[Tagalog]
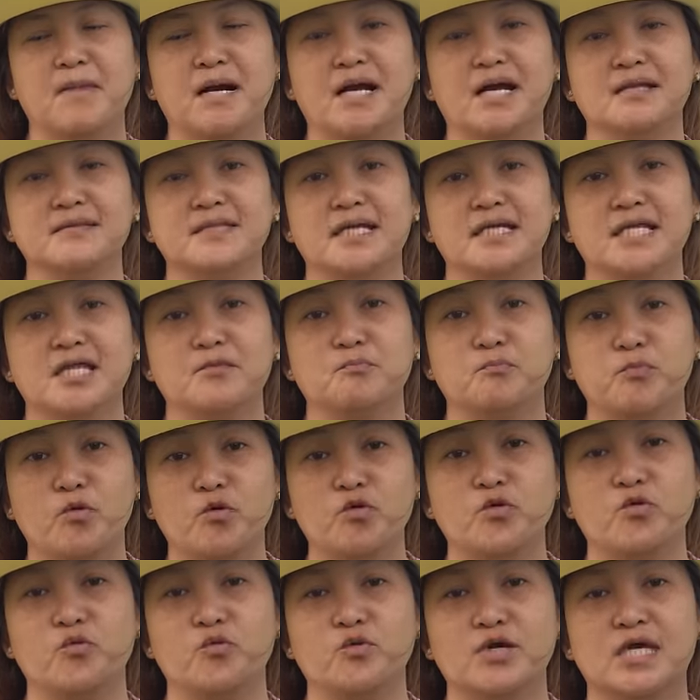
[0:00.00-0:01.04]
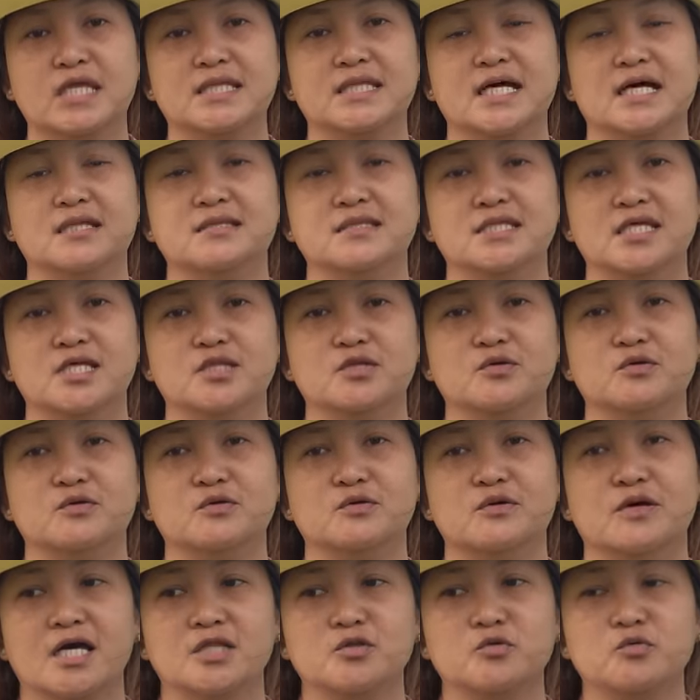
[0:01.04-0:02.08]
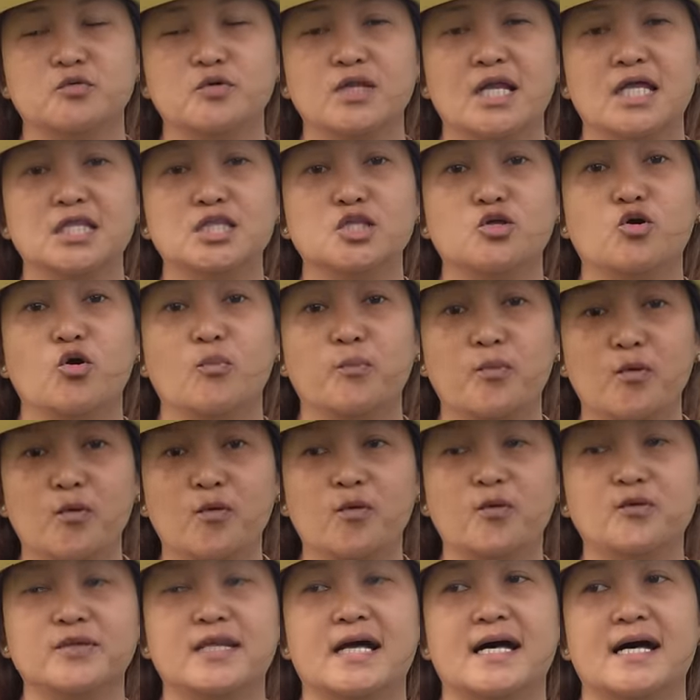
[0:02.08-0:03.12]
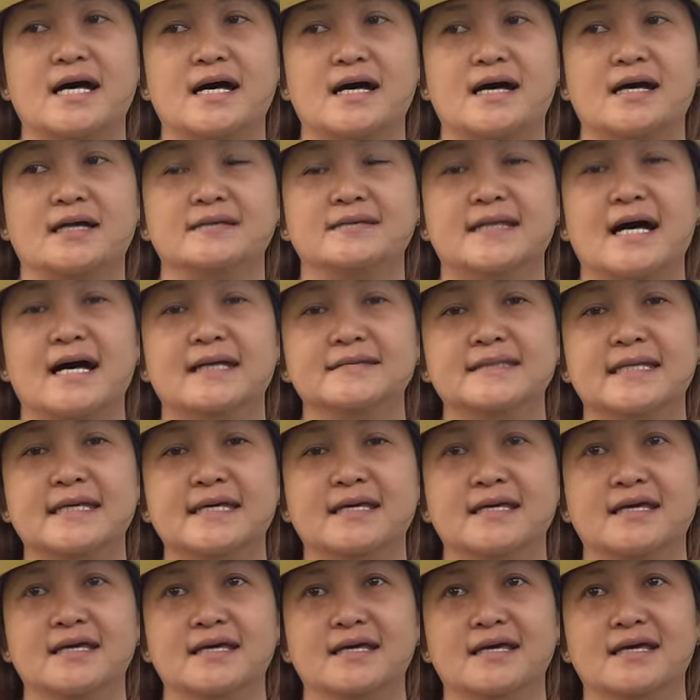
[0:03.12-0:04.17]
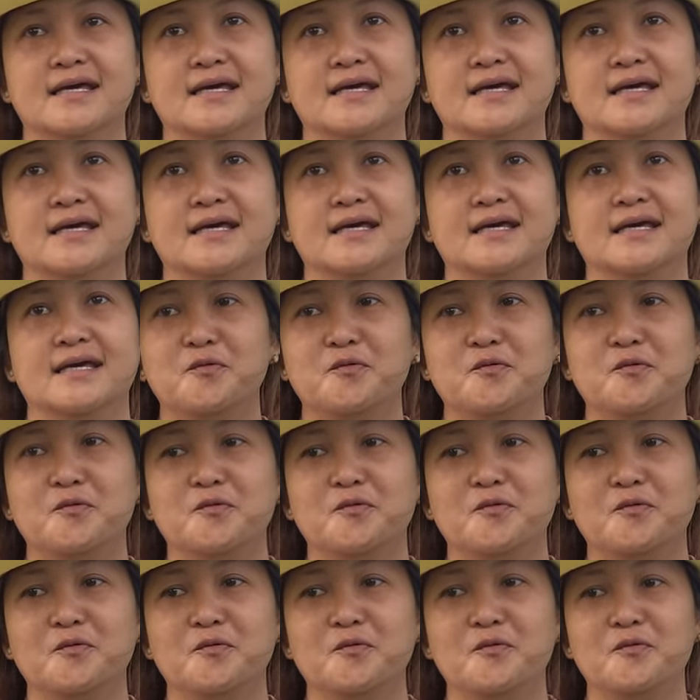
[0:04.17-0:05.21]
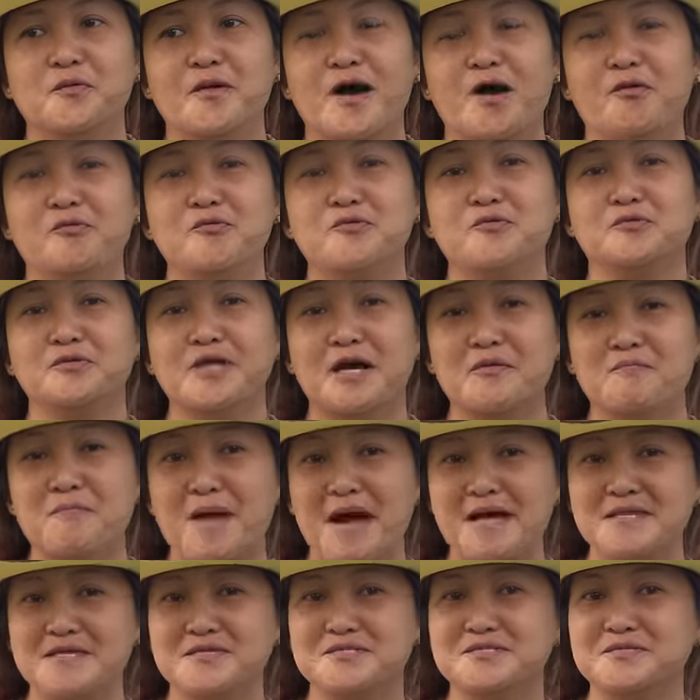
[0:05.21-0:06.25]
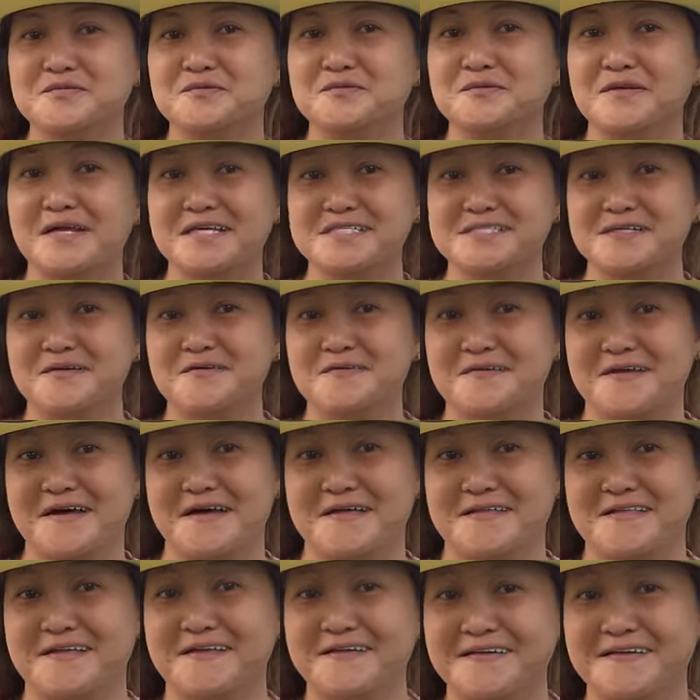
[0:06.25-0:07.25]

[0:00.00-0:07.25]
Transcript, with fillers: maganda rin po yung kitaan dito. Katulad ko po na dating nung ako yung nag-manage ng restaurant.